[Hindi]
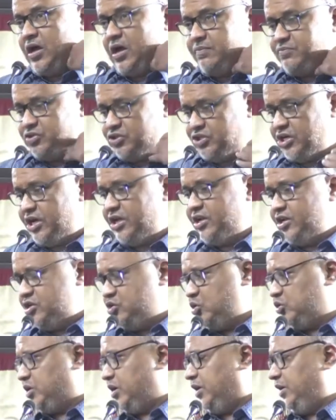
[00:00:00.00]
आप शेरी
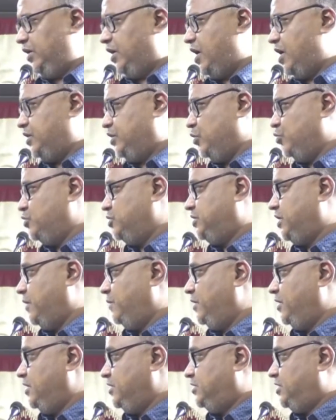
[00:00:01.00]
जो तख्लीक़ात हैं उनसे
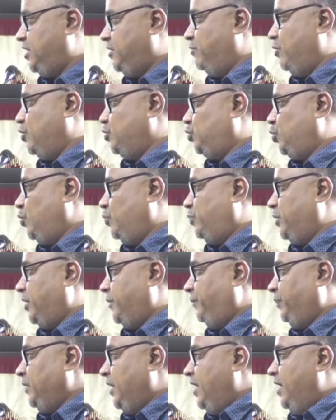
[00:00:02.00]
भी इसी मौजू पर
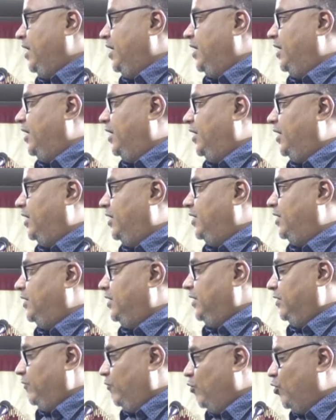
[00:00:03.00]
आ,
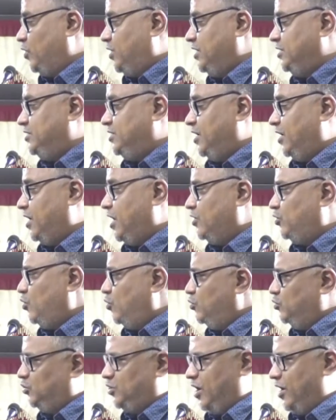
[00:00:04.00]
वो कीजिएगा तो
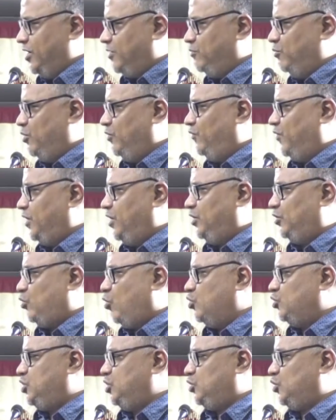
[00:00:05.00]
उसका एक मुनफरद
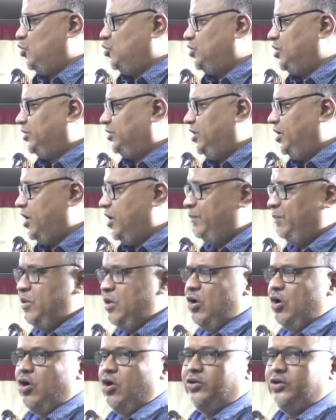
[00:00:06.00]
कोशिश हो सकती है
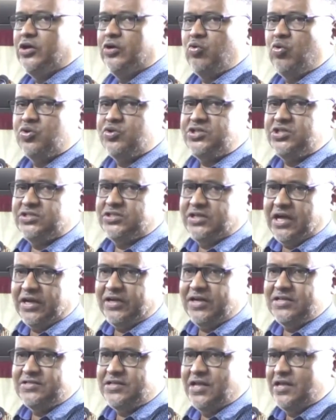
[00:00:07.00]
और ये कोशिश
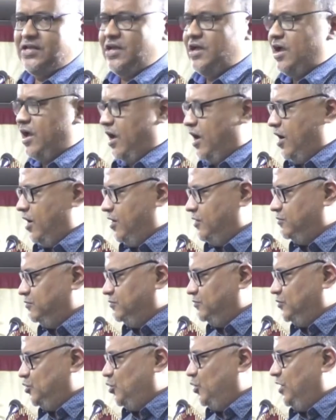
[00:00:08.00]
करना चाहिए
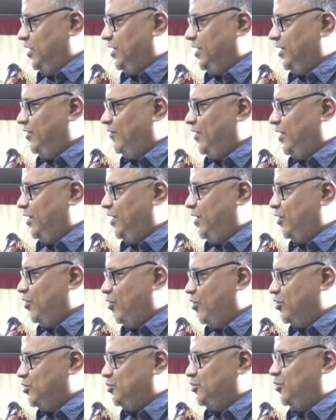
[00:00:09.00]
आम जो लिखने वाले हैं
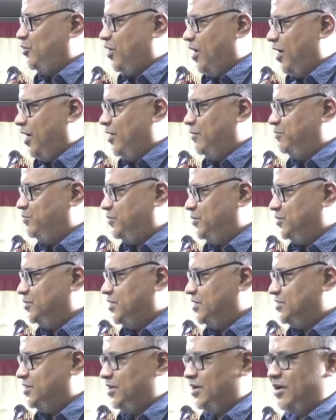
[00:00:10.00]
और जो आप
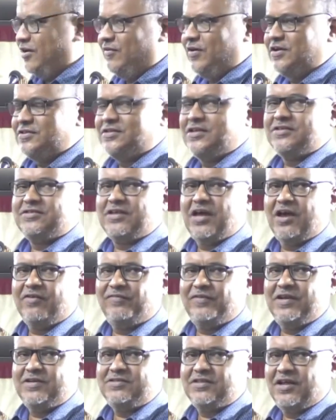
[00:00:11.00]
जैसे खवास
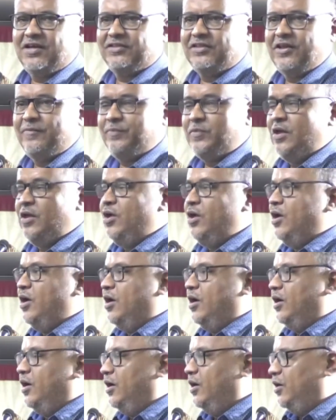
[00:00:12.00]
सहाफ़ी हजरात हैं
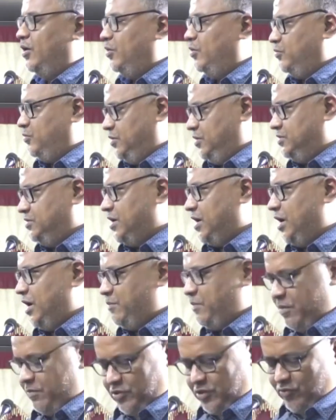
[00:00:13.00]
इस
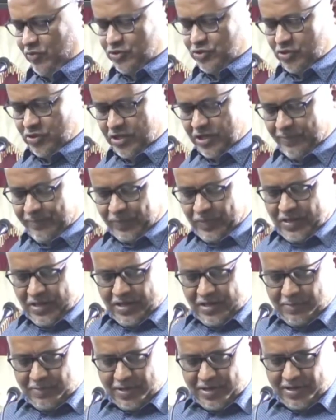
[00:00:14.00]
जानेब आप तोज्जो दें
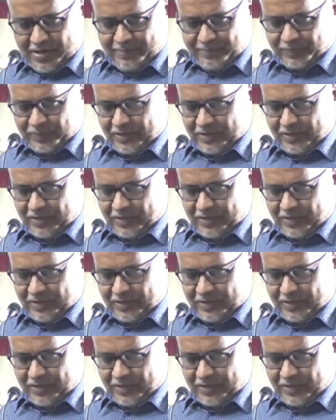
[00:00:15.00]
मैं